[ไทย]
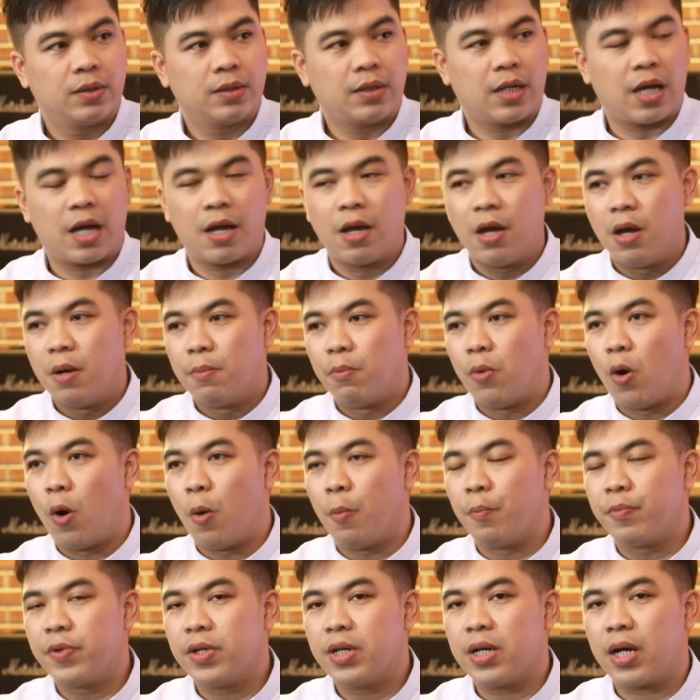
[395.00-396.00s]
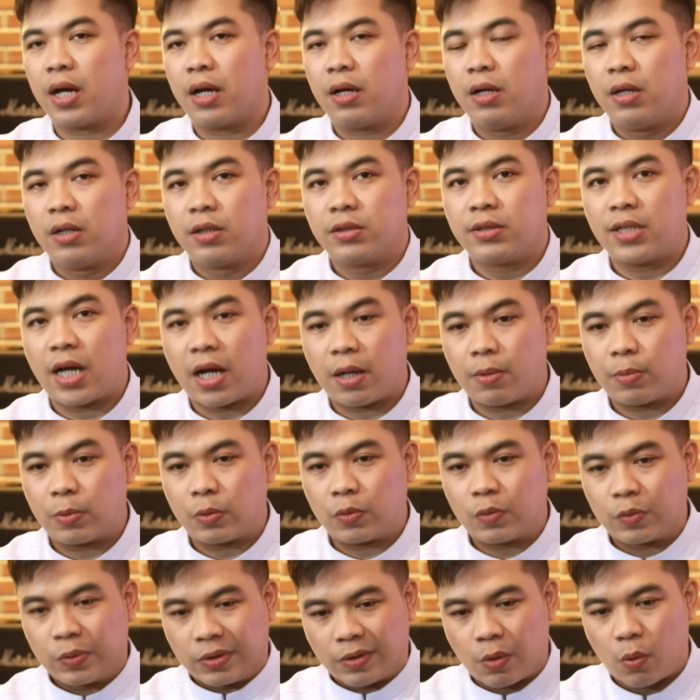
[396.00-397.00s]
นะผมเนี่ยจาก
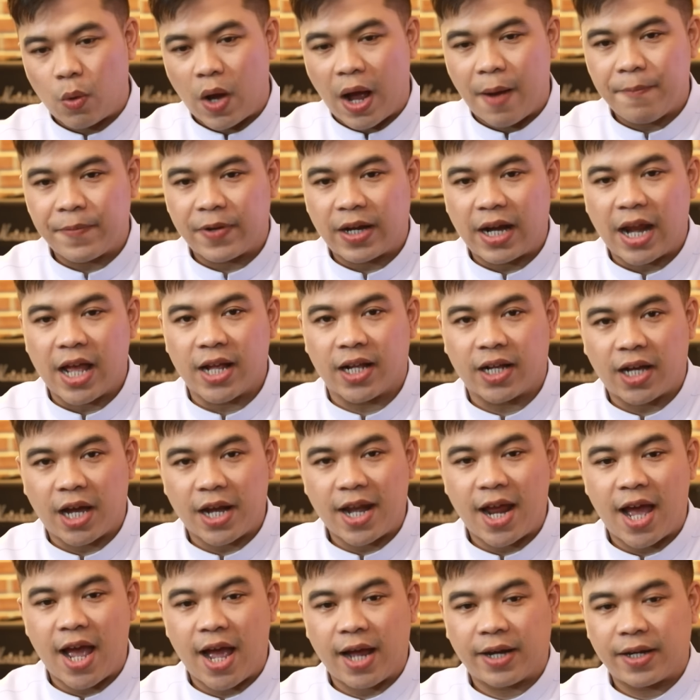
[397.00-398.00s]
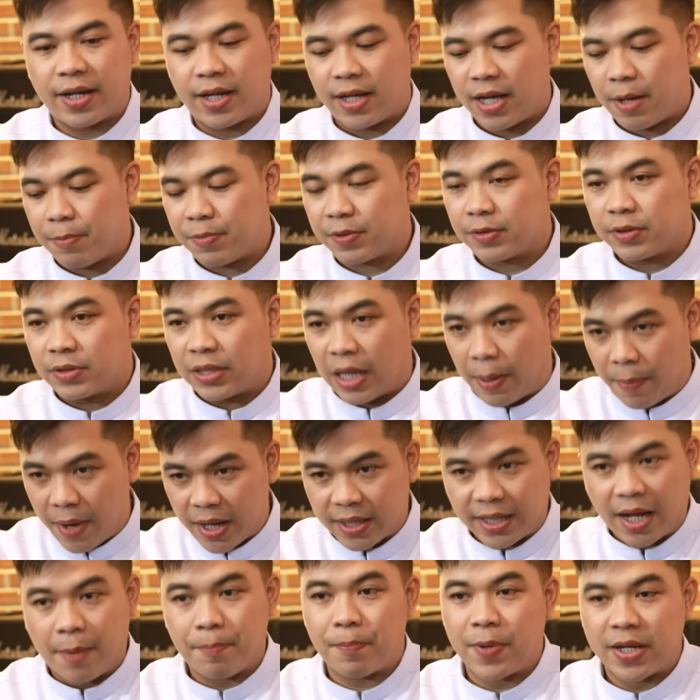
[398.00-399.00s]
ความแข็งกระด้างนะครับสามา
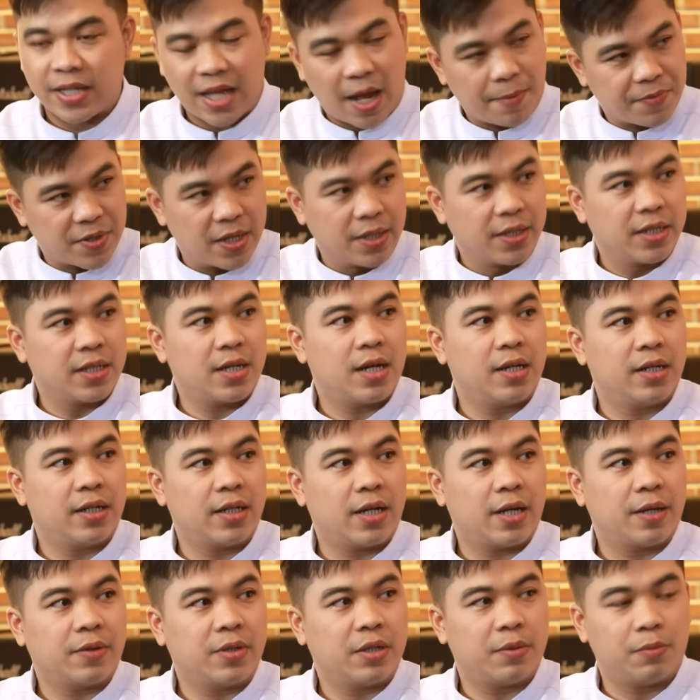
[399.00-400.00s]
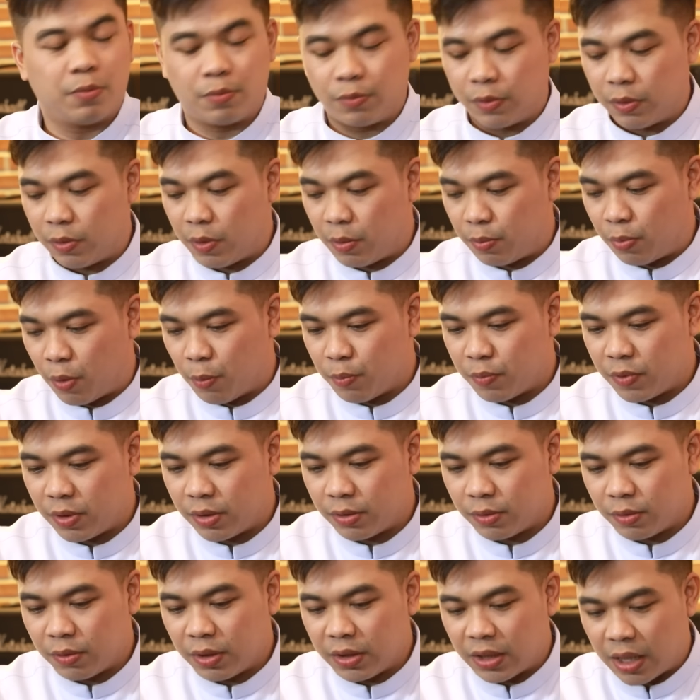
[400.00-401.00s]
รถกลับไปทำเย็นนี้ได้เลยนะเดี๋ยวเดี๋ยวผม
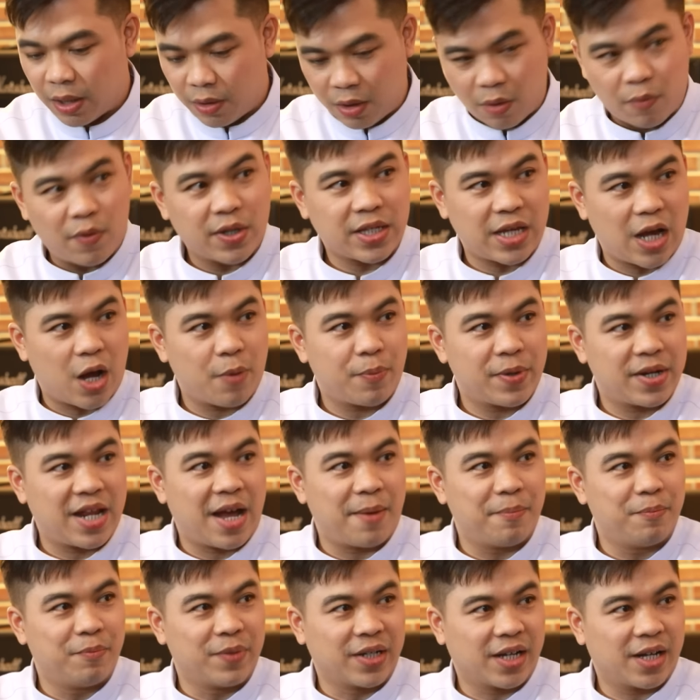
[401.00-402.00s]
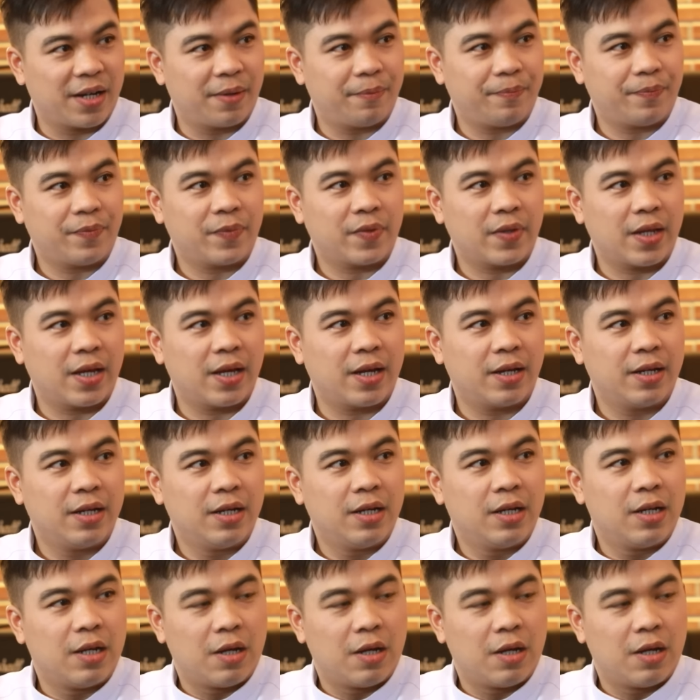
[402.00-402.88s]
เหลือเขาว่าจะเอาไปทำเหมือนกันนะครับ